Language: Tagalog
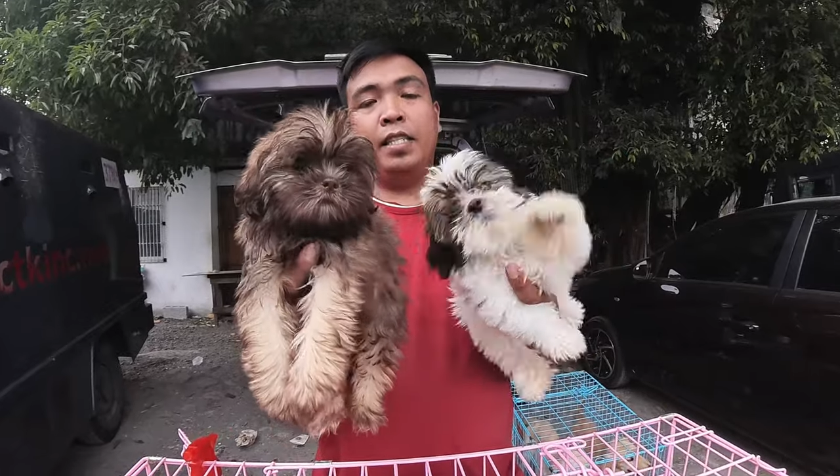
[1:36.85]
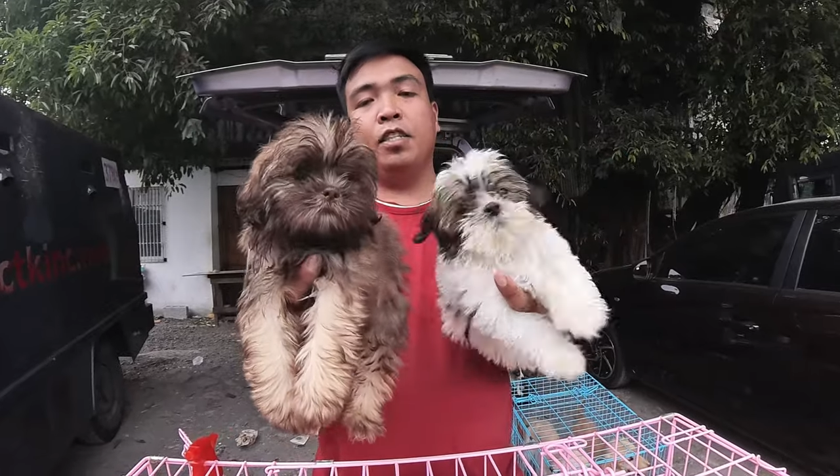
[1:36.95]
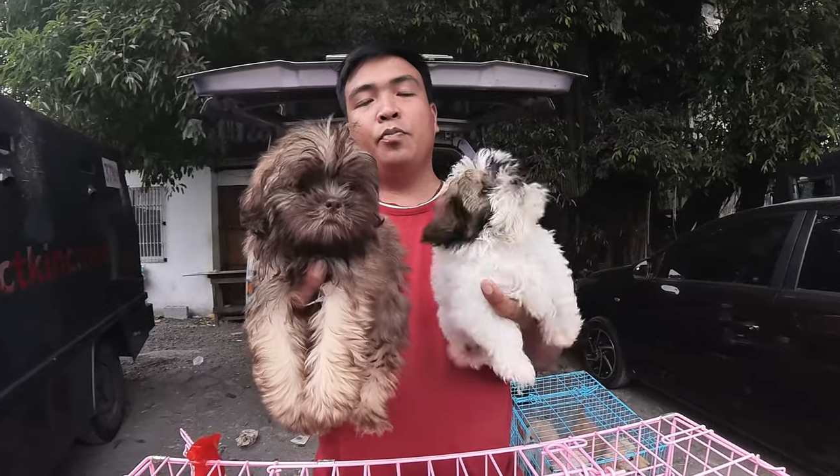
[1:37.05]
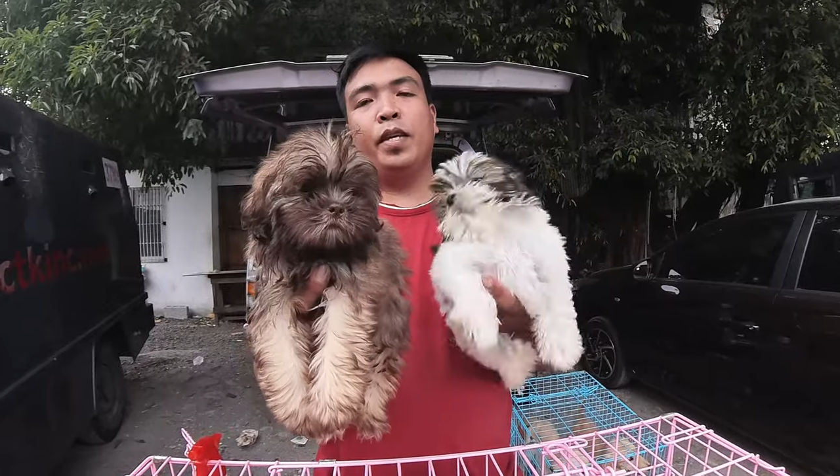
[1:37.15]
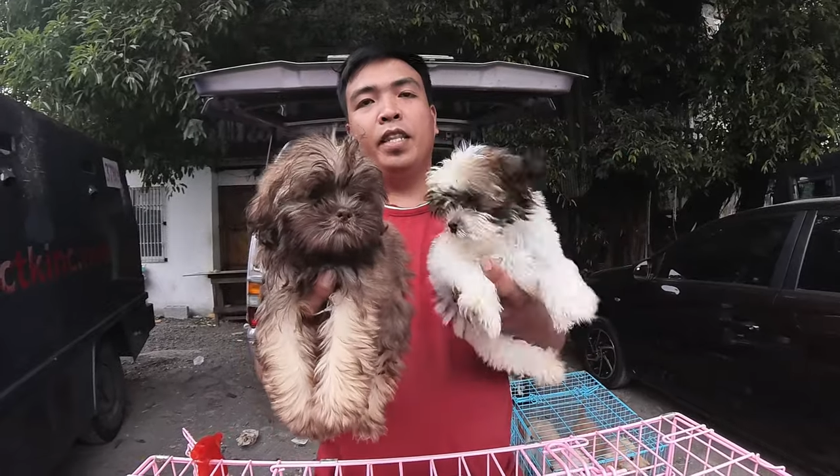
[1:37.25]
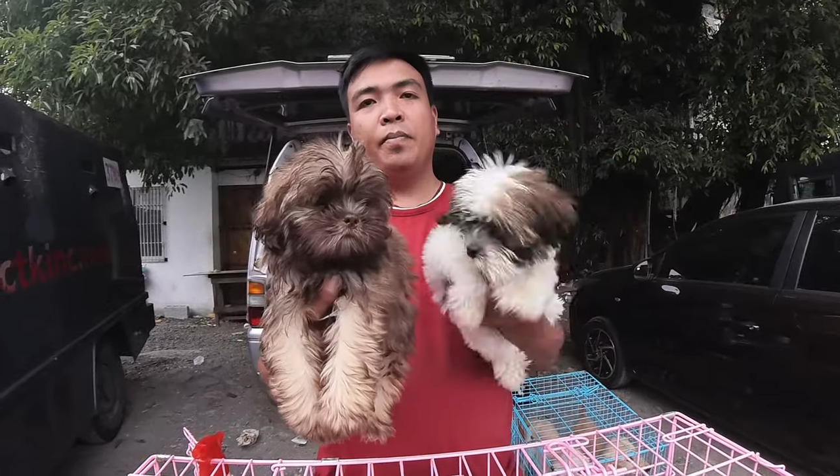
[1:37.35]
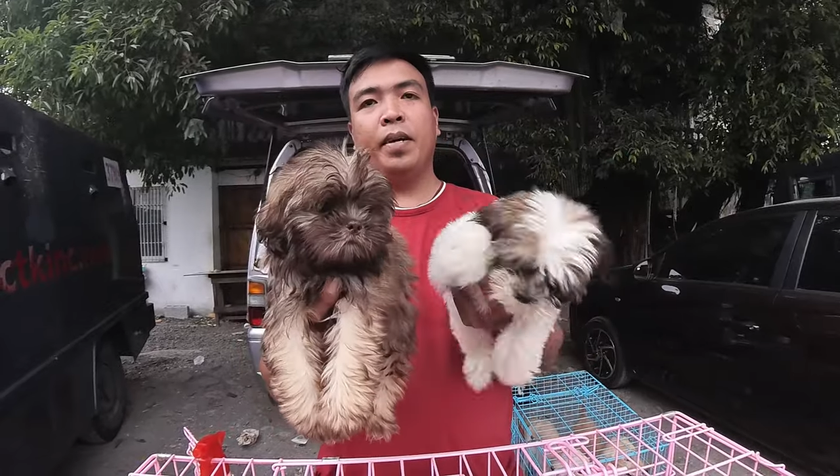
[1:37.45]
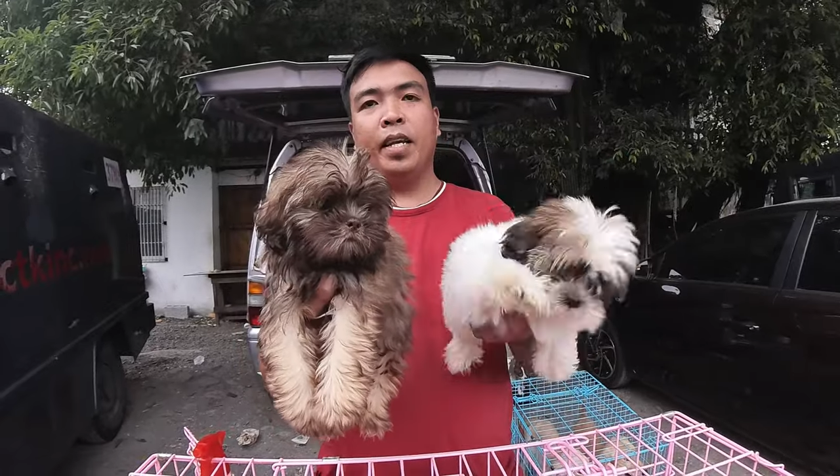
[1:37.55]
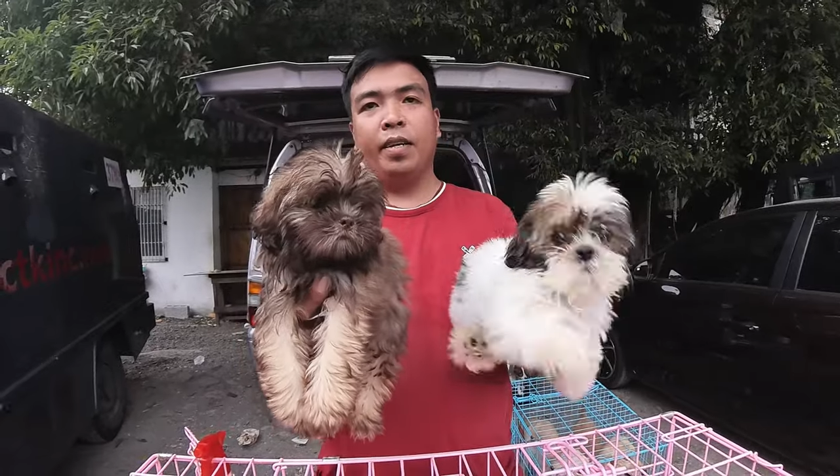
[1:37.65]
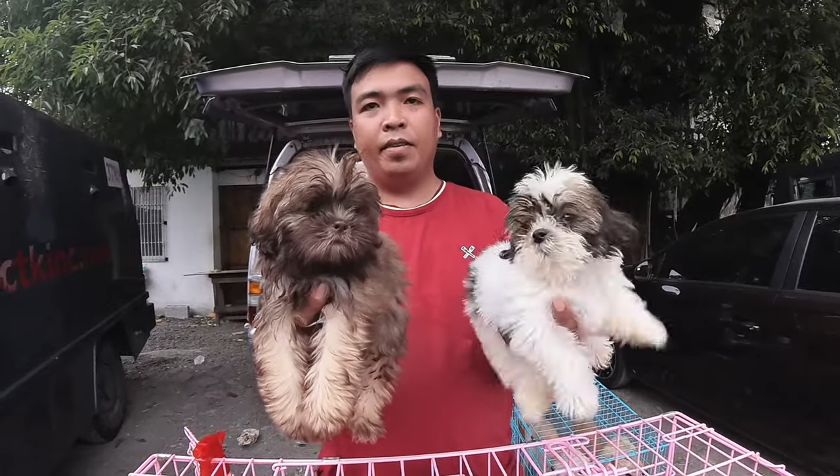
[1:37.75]
License bet
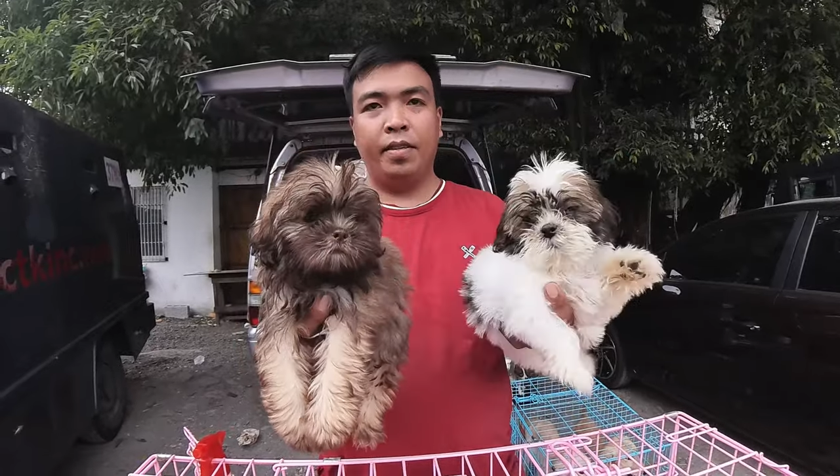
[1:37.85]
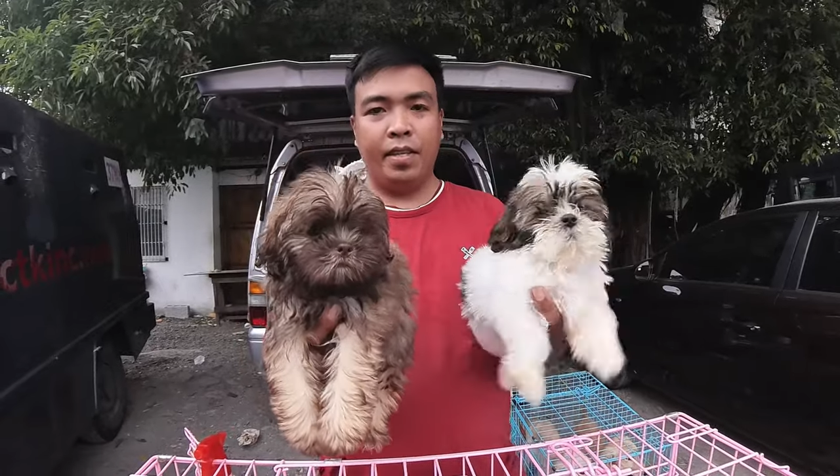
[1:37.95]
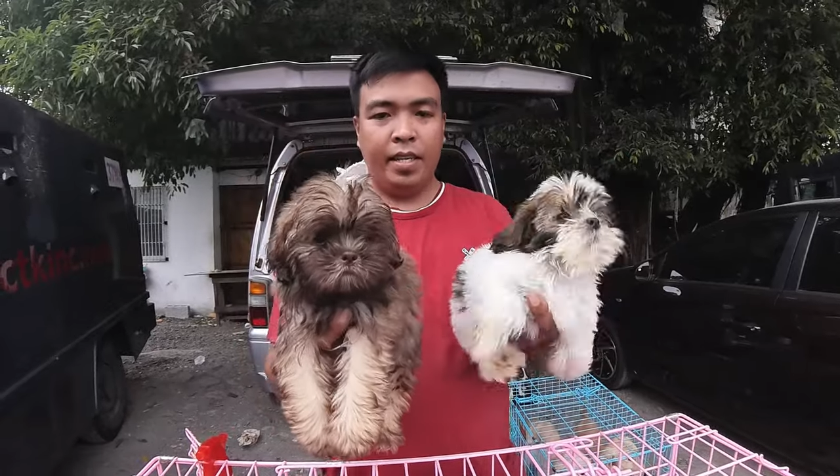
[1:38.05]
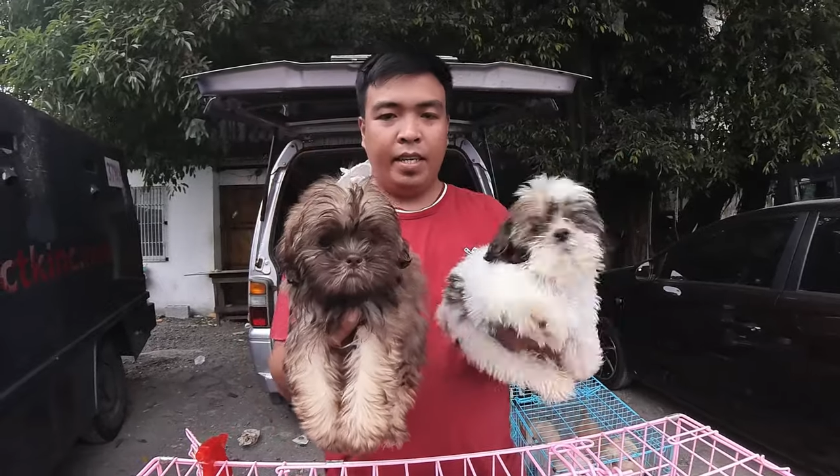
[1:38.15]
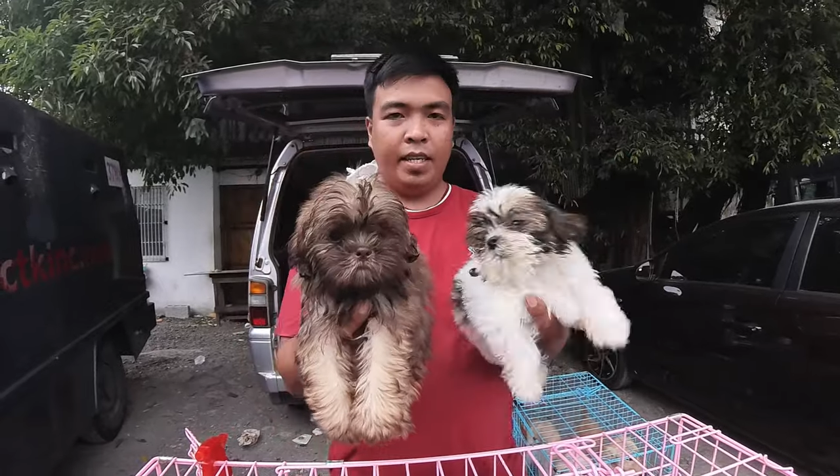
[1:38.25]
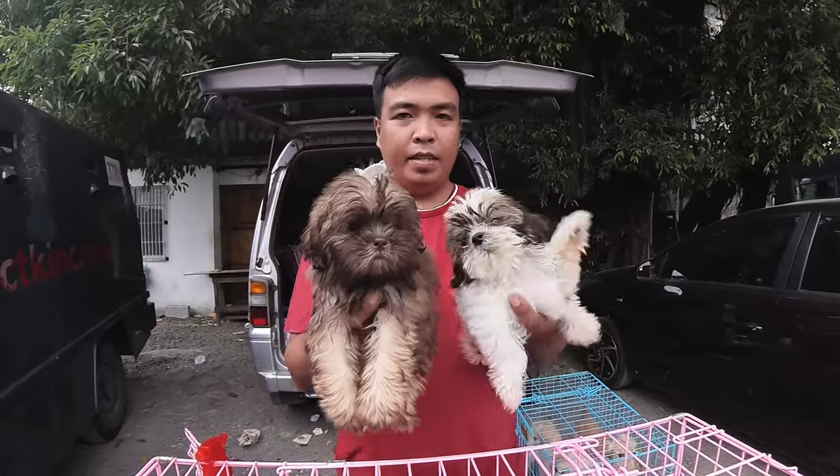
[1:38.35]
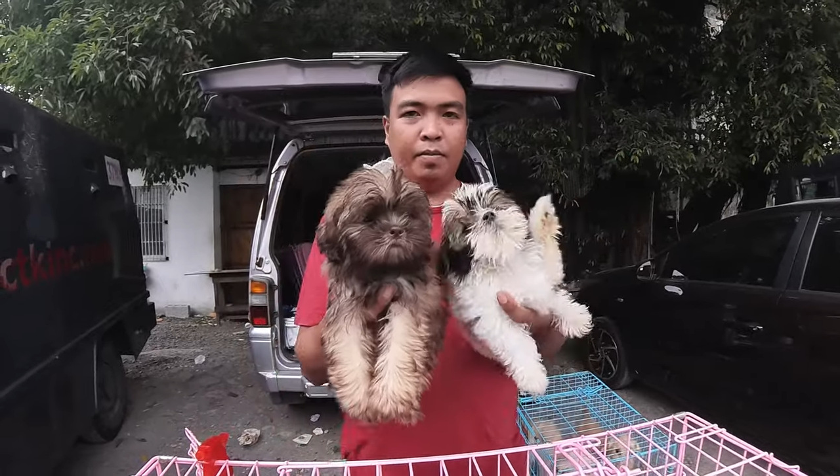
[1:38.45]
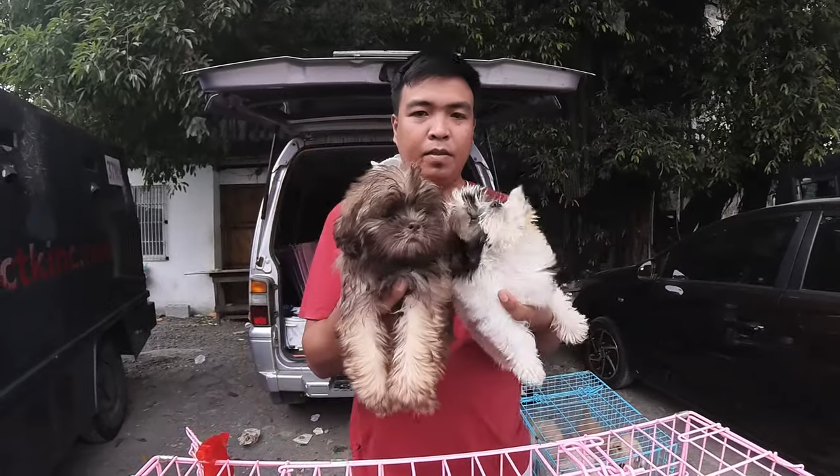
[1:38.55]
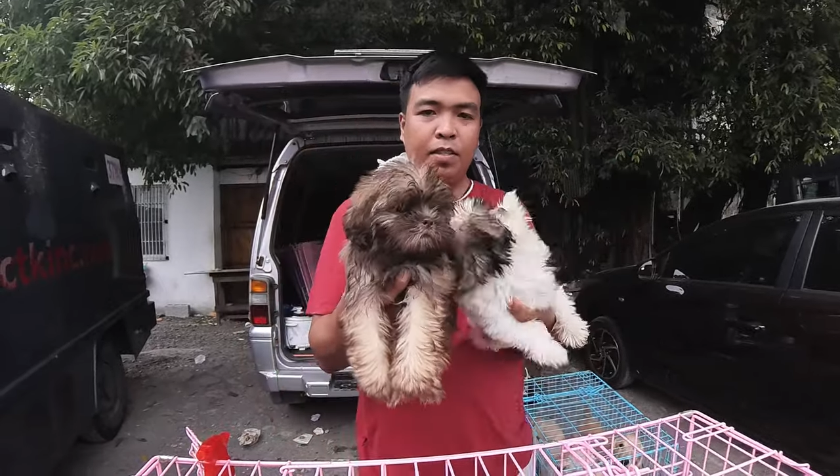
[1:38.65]
din pareho. Ayan.